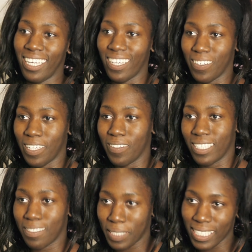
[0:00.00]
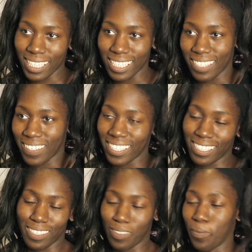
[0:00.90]
Et on a eu des petits accessoires,
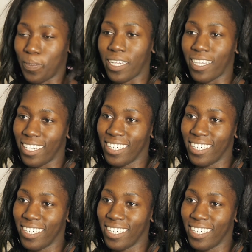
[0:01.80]
c'était super.